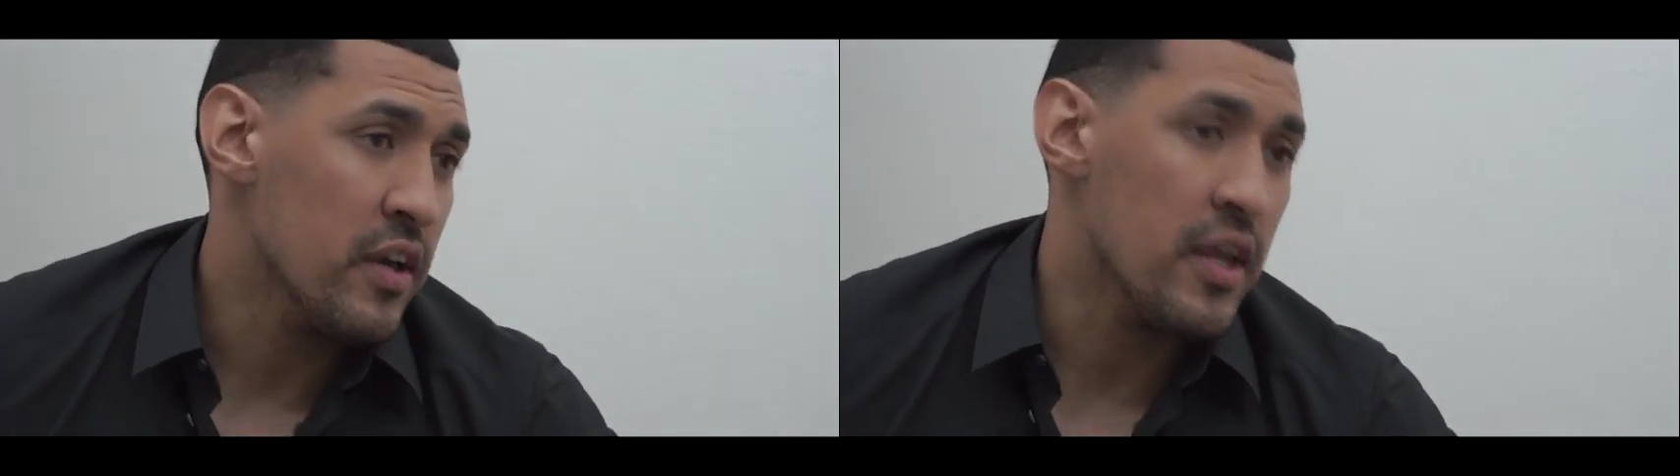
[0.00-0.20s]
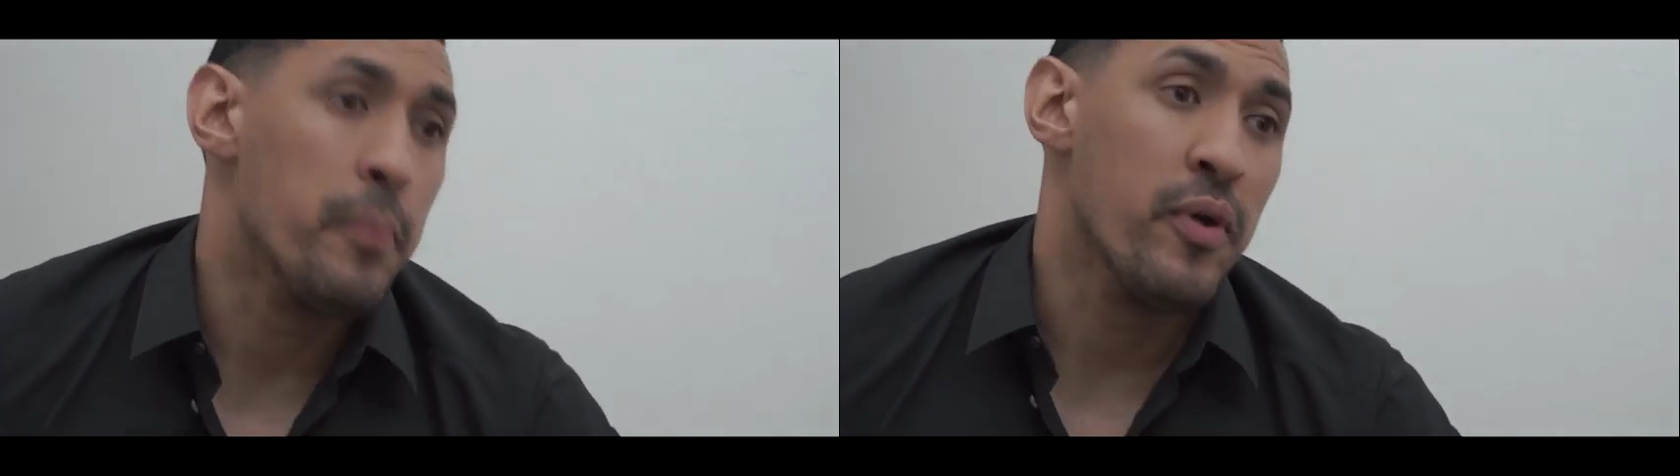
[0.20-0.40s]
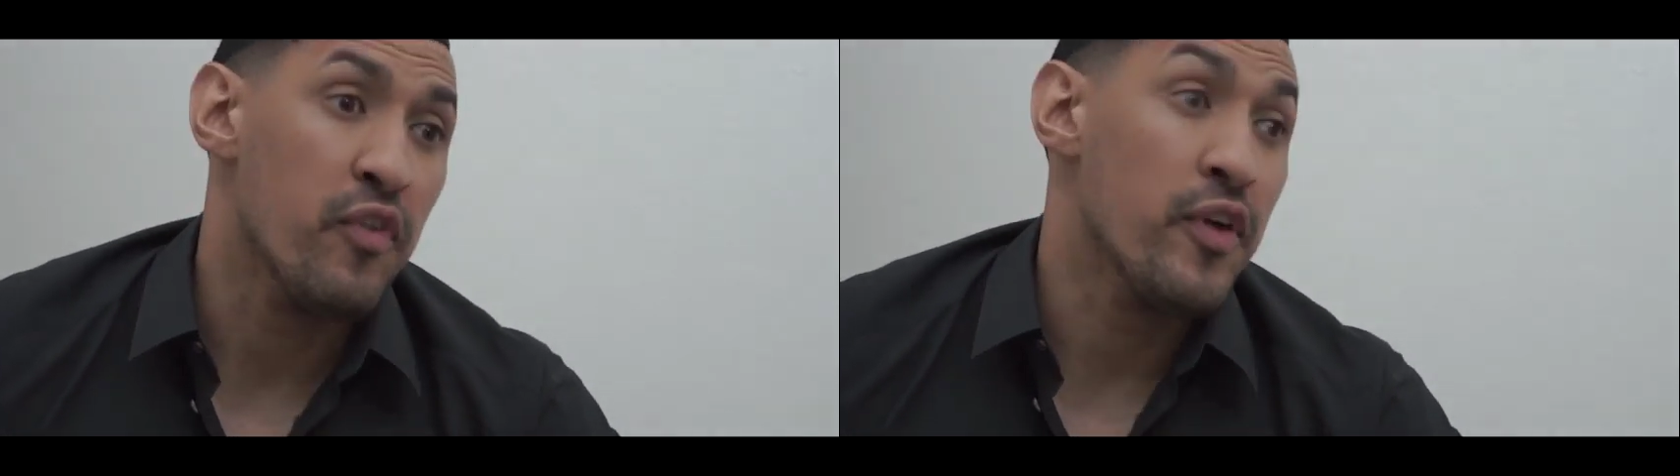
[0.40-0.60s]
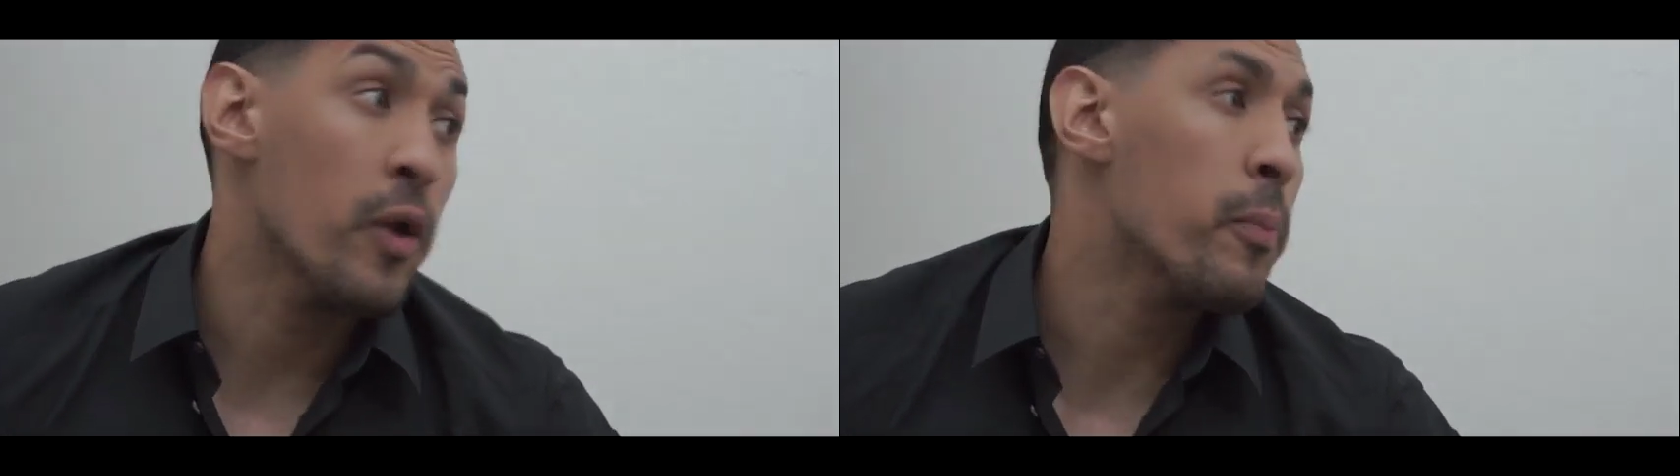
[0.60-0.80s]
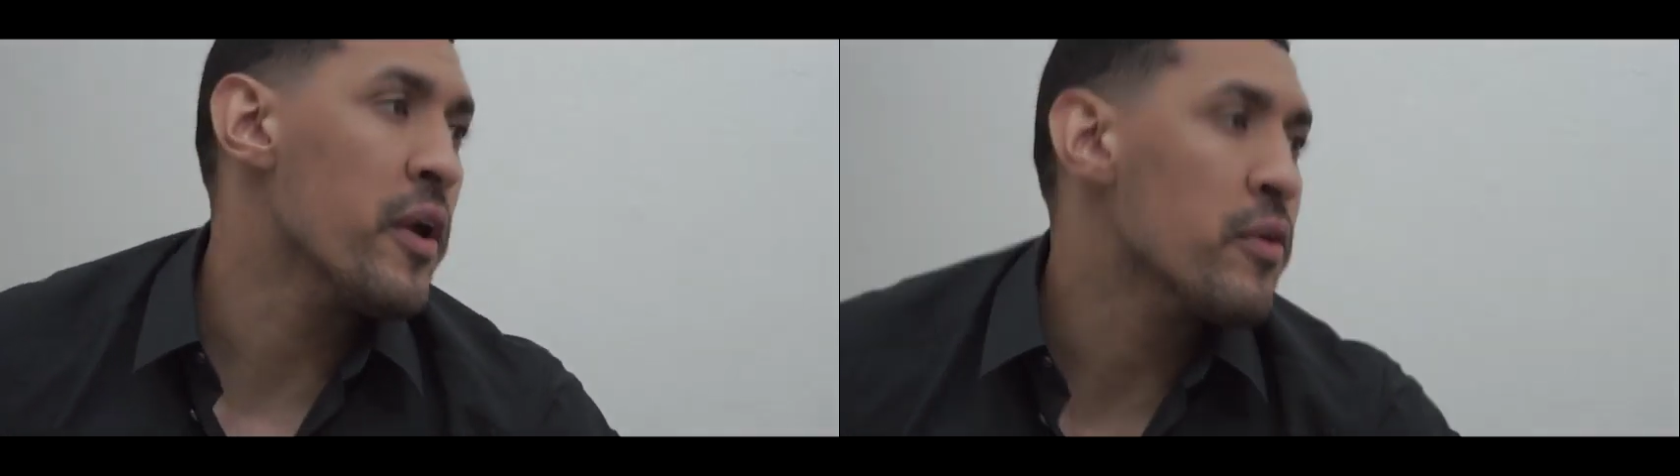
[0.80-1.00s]
y después yo fui a
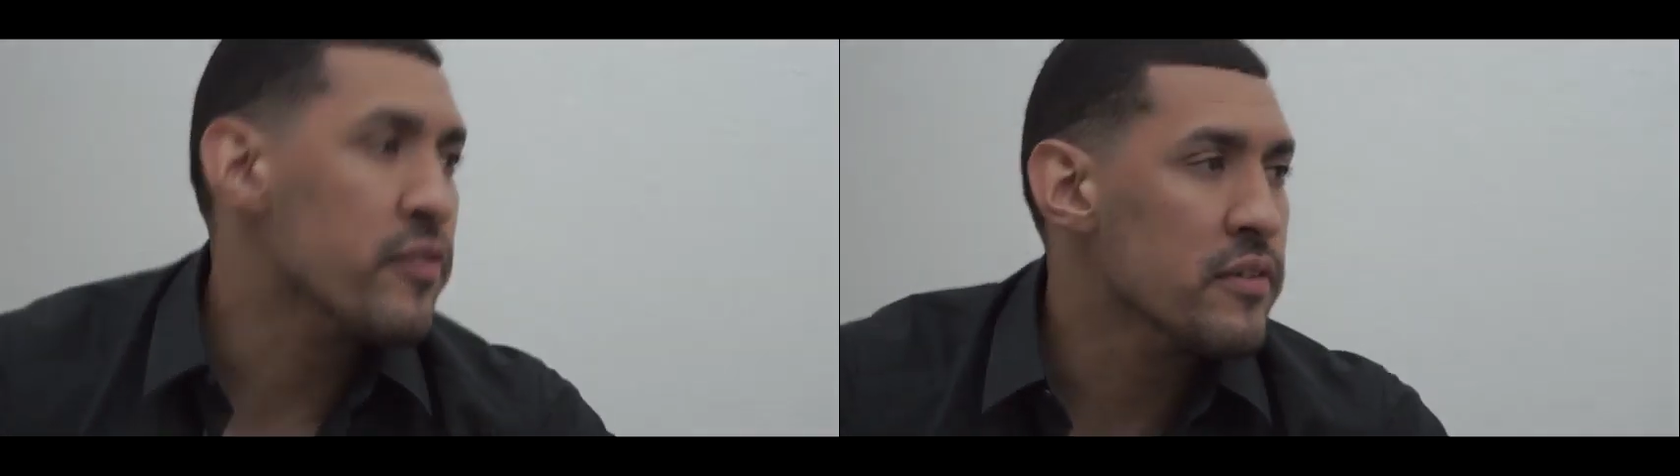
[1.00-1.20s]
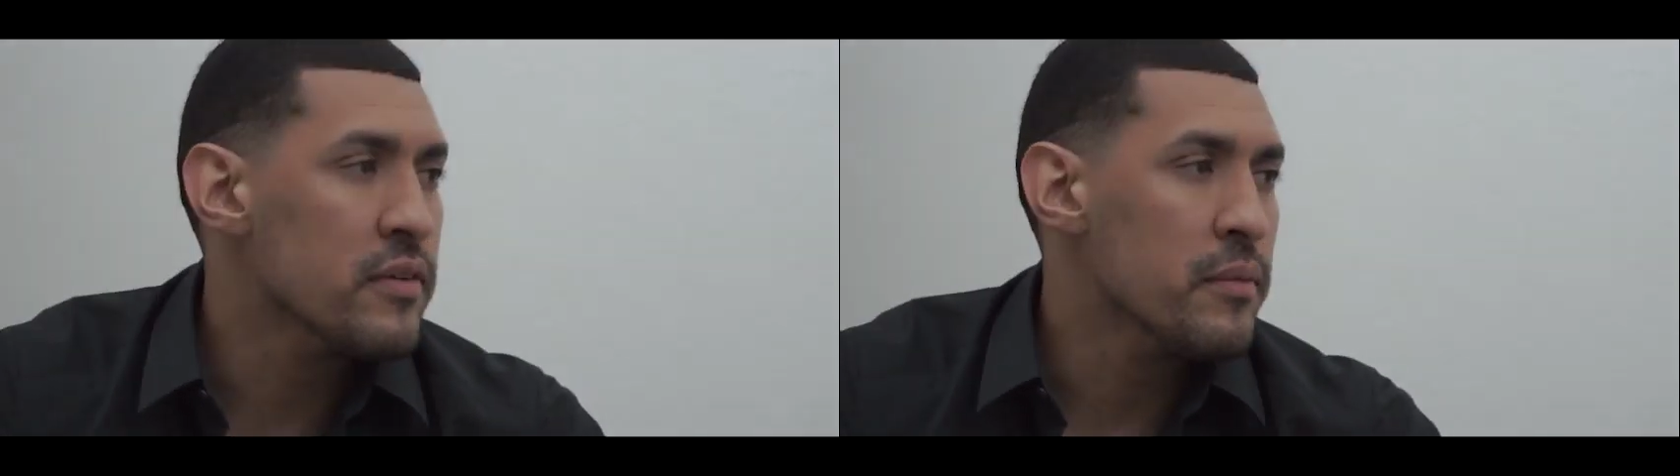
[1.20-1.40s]
los playoffs,